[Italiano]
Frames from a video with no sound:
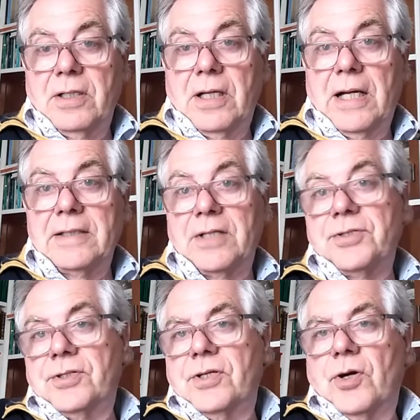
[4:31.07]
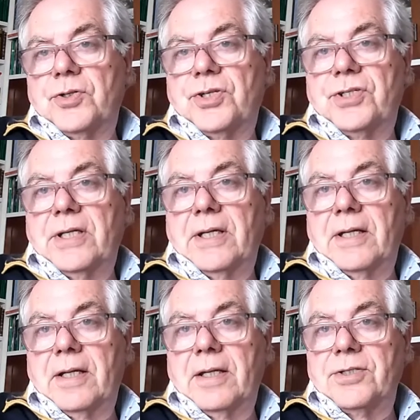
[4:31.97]
ad arcidiocesi
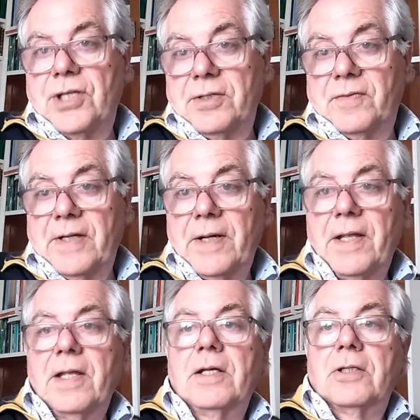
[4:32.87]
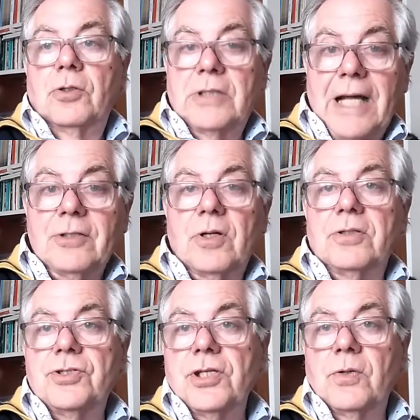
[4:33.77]
eh, Genova, dotandola
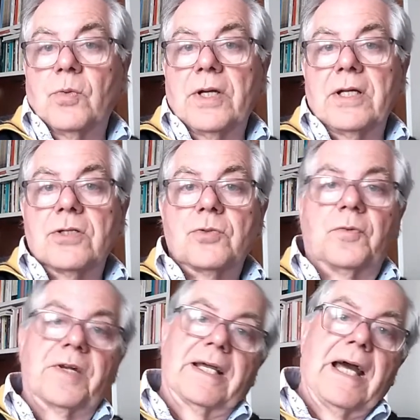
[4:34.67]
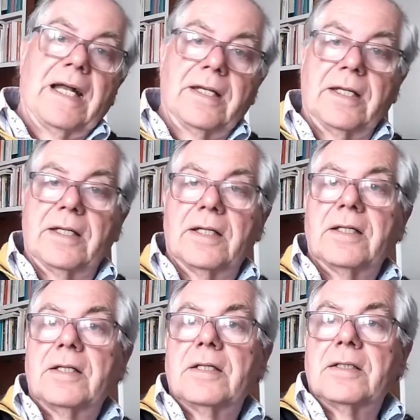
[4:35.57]
di cinque suffraganee,
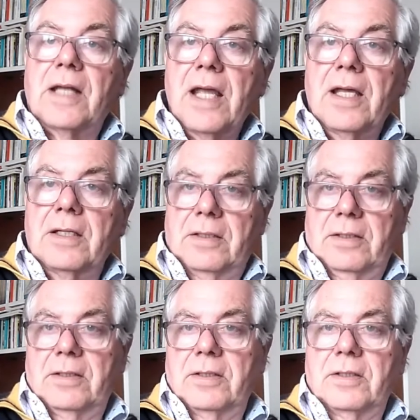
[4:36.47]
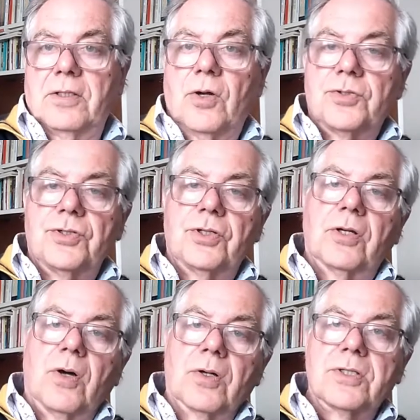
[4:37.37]
tre eh, diocesi in
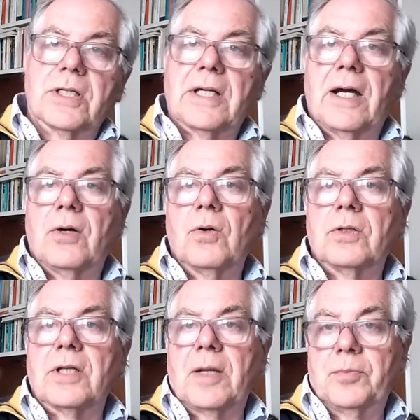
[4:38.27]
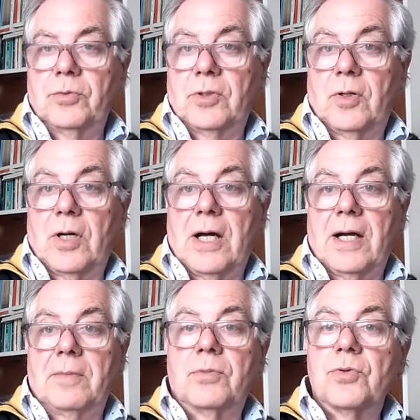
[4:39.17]
Corsica, oltre appunto
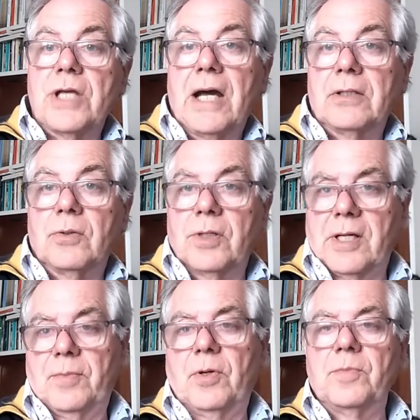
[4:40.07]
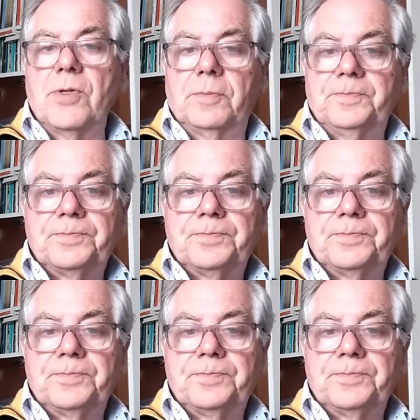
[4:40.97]
a Brugnato e a Bobbio.